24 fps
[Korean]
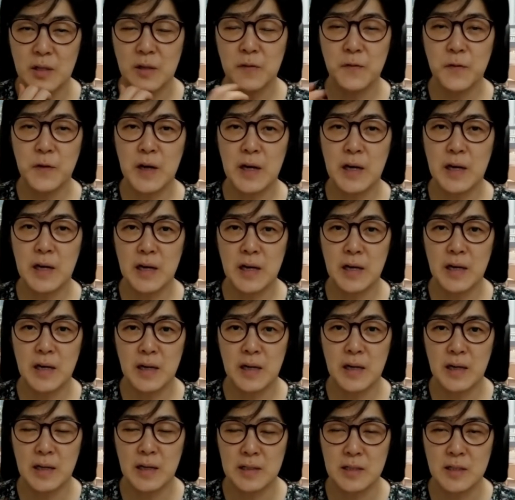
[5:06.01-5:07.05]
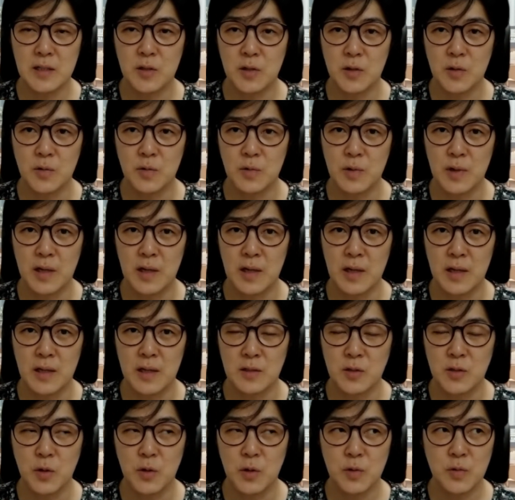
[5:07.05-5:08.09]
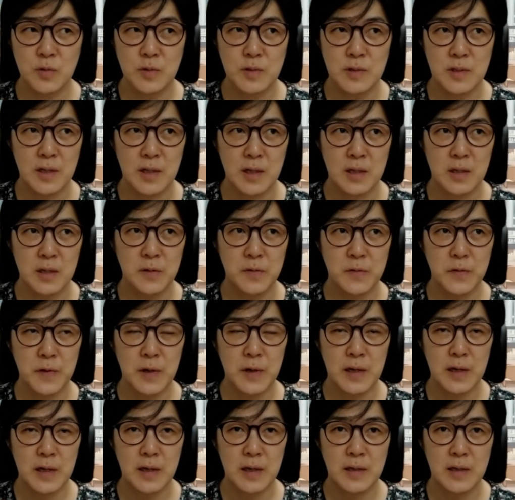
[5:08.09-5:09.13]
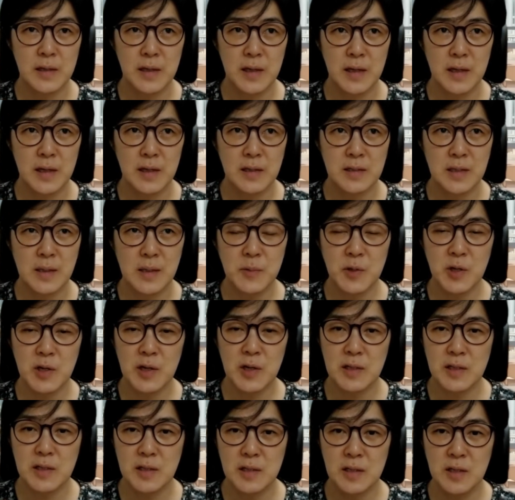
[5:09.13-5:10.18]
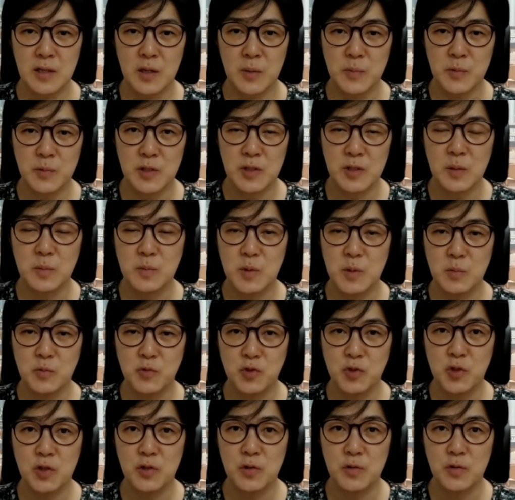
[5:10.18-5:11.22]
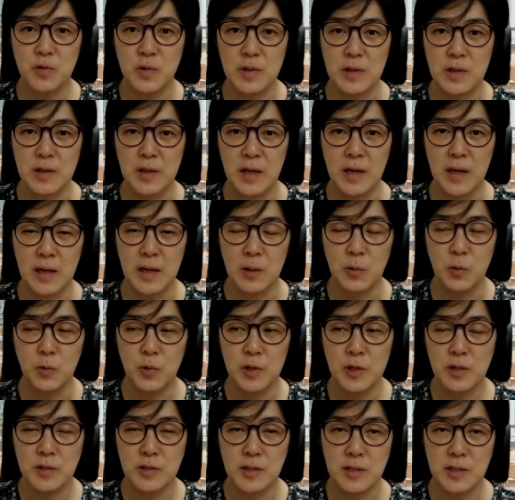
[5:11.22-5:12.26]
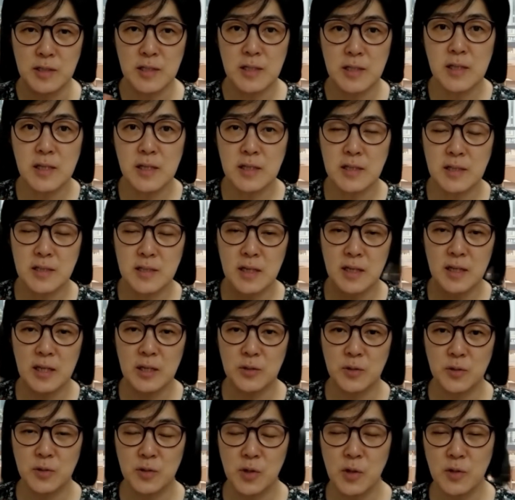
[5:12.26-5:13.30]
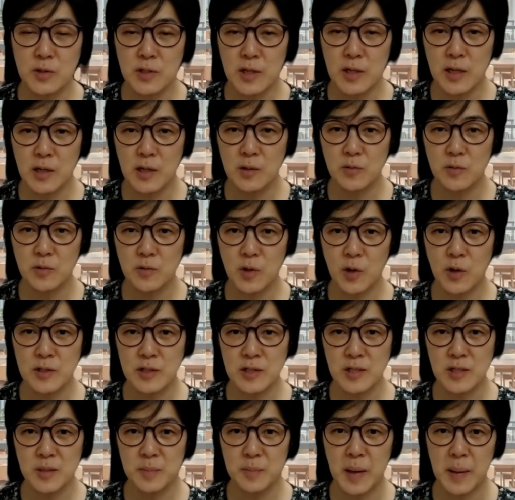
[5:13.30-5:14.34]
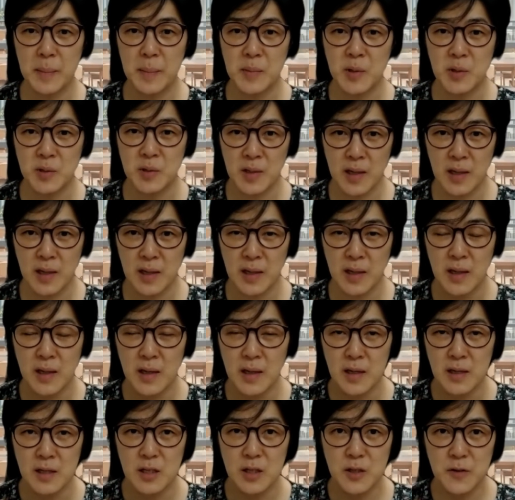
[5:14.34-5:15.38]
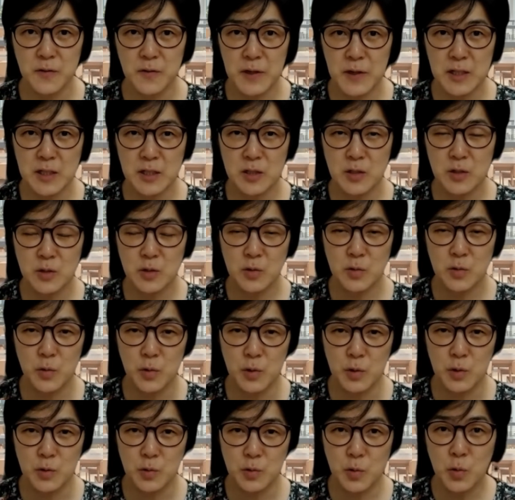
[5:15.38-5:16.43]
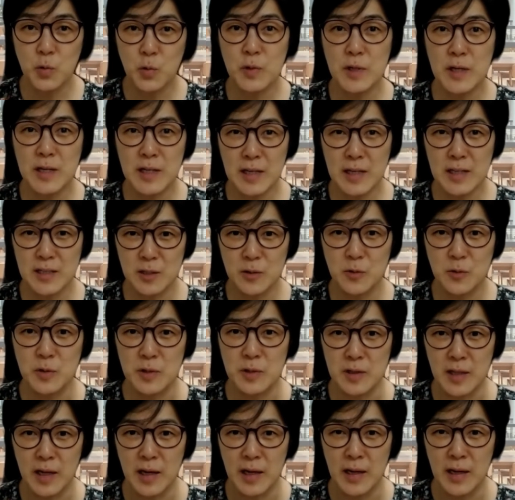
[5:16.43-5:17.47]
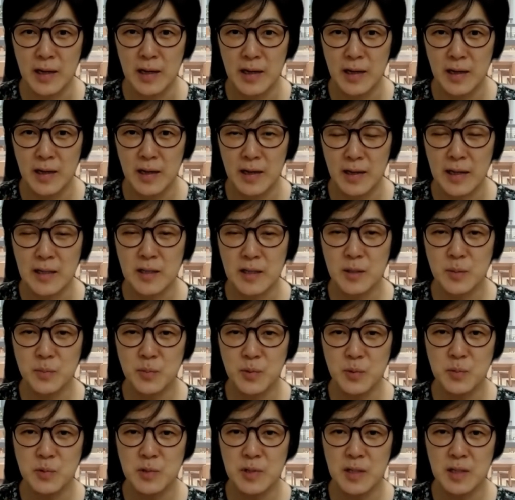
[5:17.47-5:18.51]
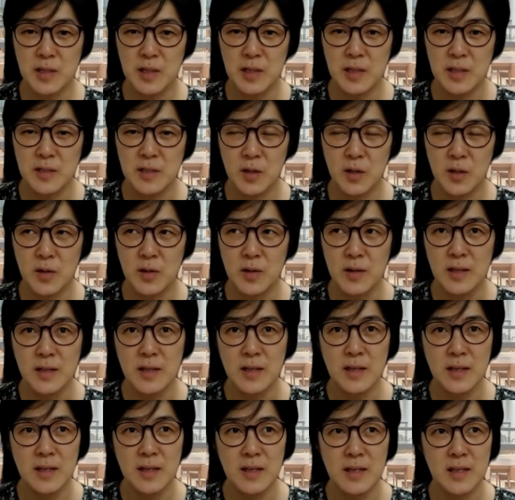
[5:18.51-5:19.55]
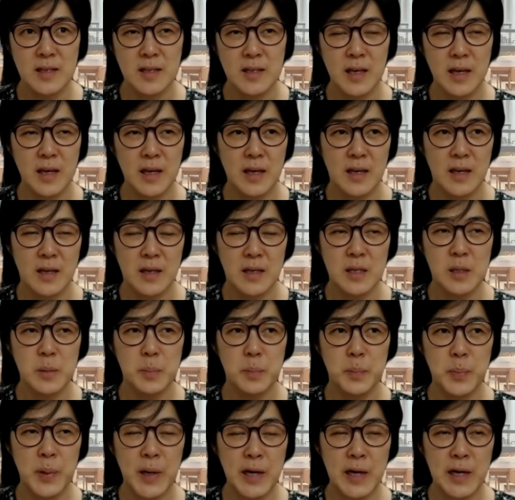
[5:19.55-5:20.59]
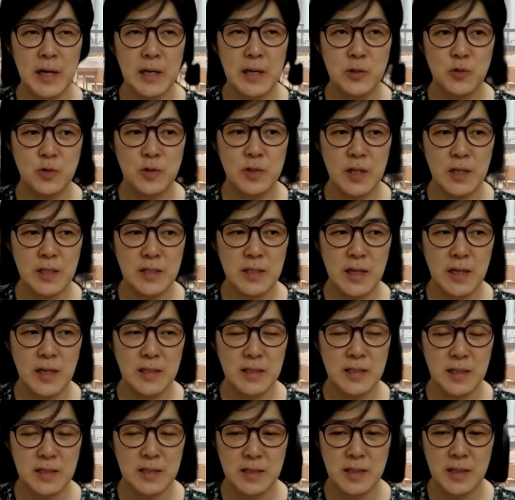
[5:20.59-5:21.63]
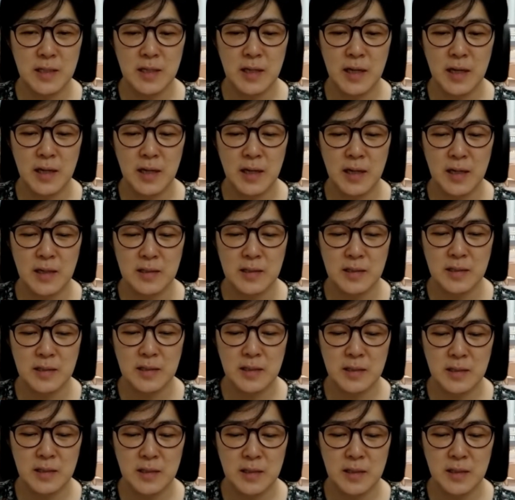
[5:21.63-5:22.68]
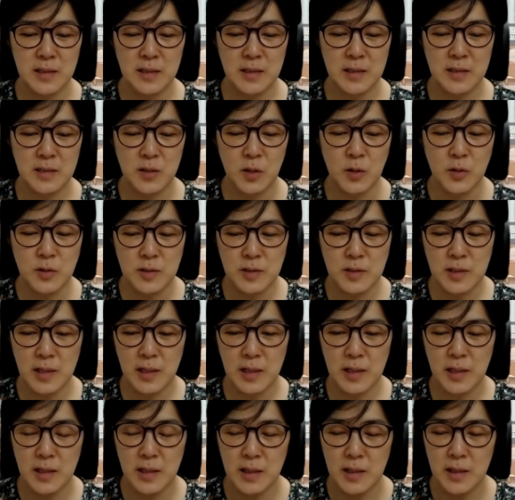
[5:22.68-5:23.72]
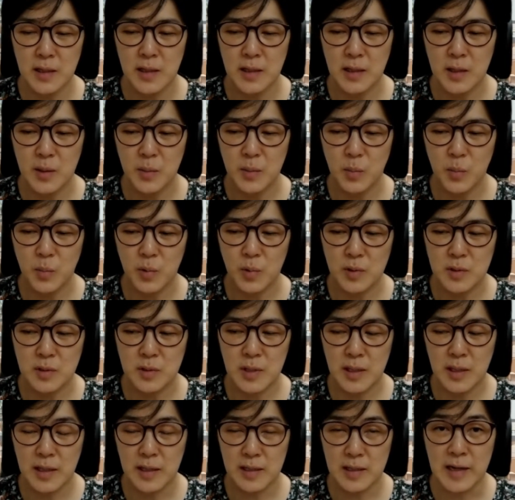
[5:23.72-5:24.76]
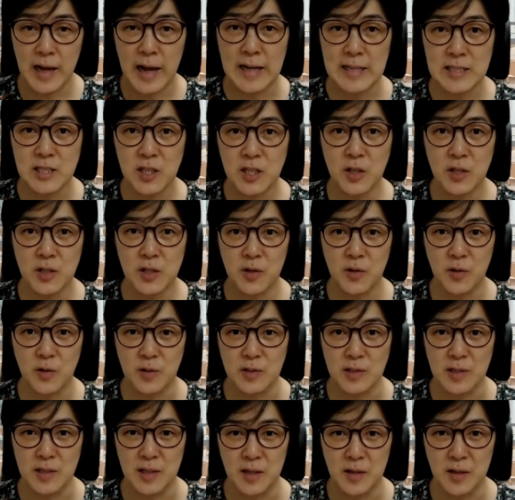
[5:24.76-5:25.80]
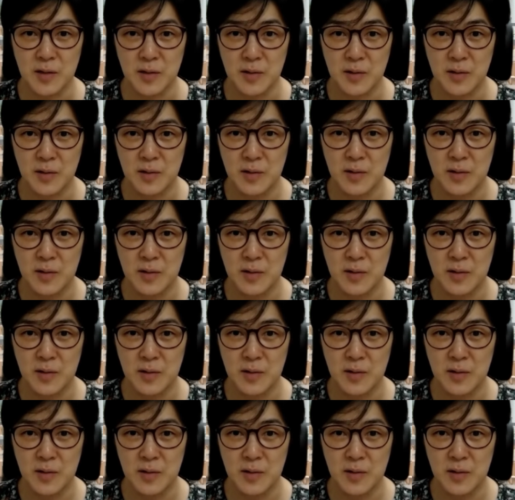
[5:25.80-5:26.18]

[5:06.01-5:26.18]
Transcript: IFA 같은 경우에 저희도 이제 IFA에 참여하는 기업들이 점점 줄어들고 있다. 오히려 이제 CES가 계속 성장하고 커지는 반면에 IFA는 오히려 쪼그라들고 있다라는 부분에 대해서 이게 IFA 주최자 자체가 이 전체 그게 약간 가전 이런 거잖아요.